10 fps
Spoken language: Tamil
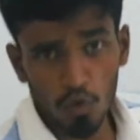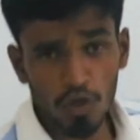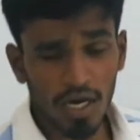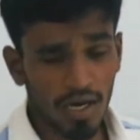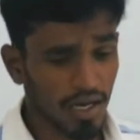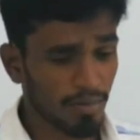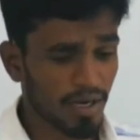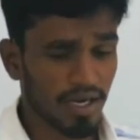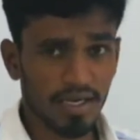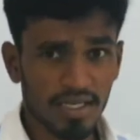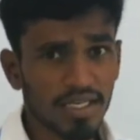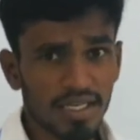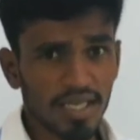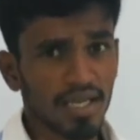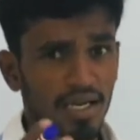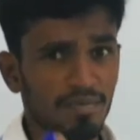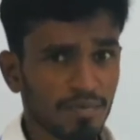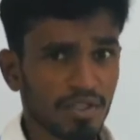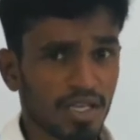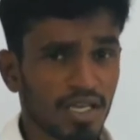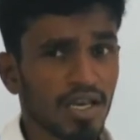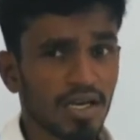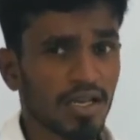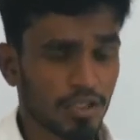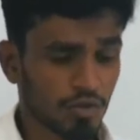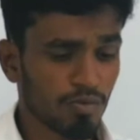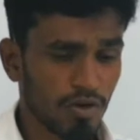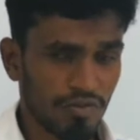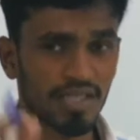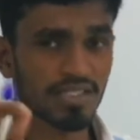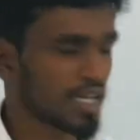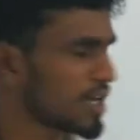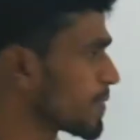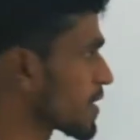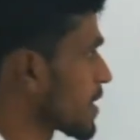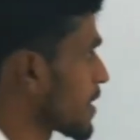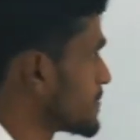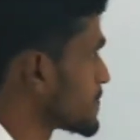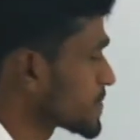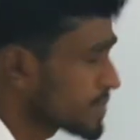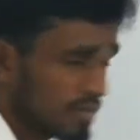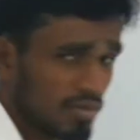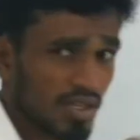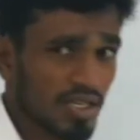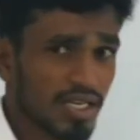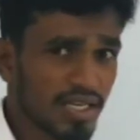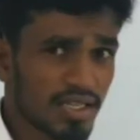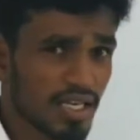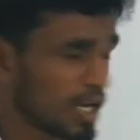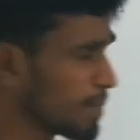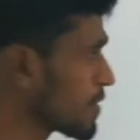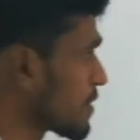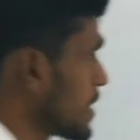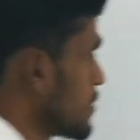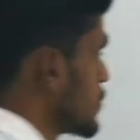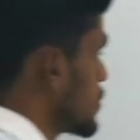ஒரு ஆலமர கட்டை எடுக்கிறாங்க கீழடியில் சும்மா ஃபார் எக்ஸாம்பிளுக்காக எடுத்து என்ன பண்ணுவாங்க